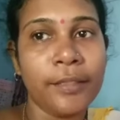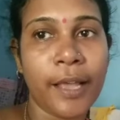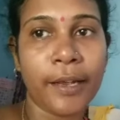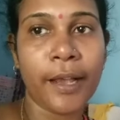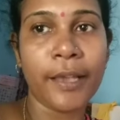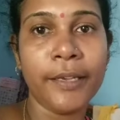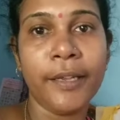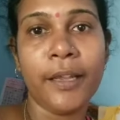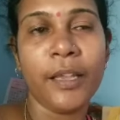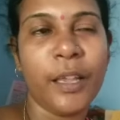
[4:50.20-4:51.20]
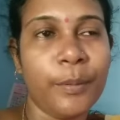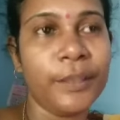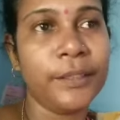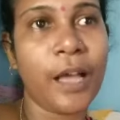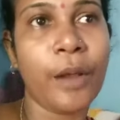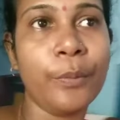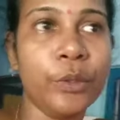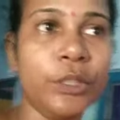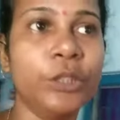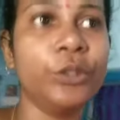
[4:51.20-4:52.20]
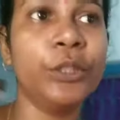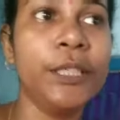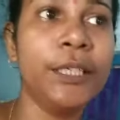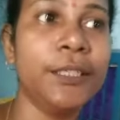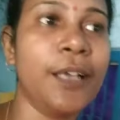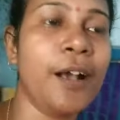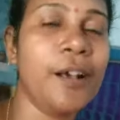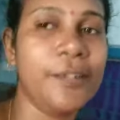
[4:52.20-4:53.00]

দেখাই এবার তার মধ্যে যদি না